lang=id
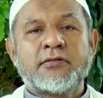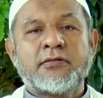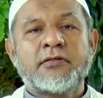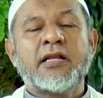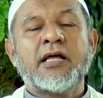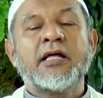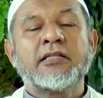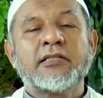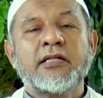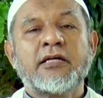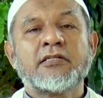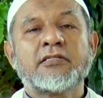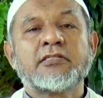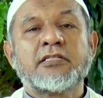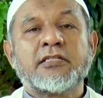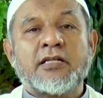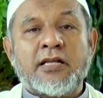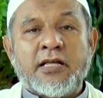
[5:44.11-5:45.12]
datang
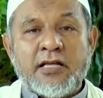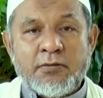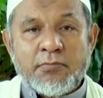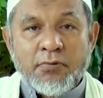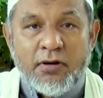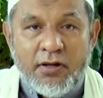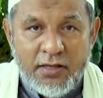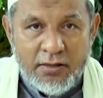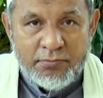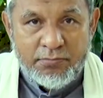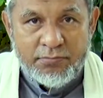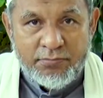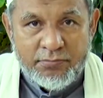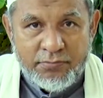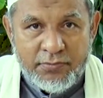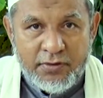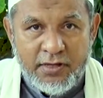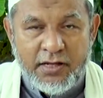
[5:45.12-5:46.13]
setelah Ibrahim
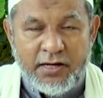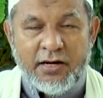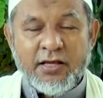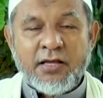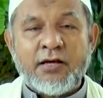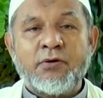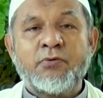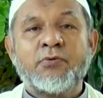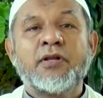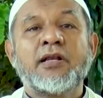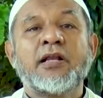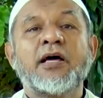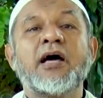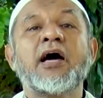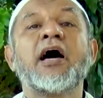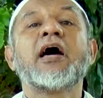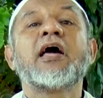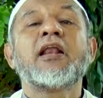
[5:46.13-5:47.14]
karena Yahudi
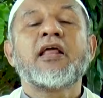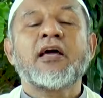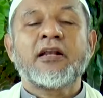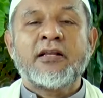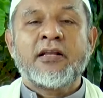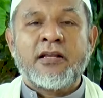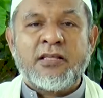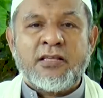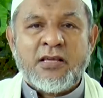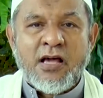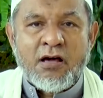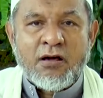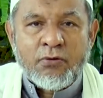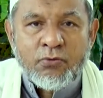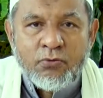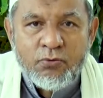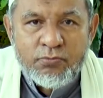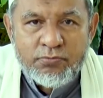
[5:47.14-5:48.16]
adalah anak dari
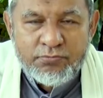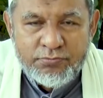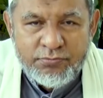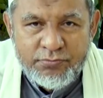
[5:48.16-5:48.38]
Yakub.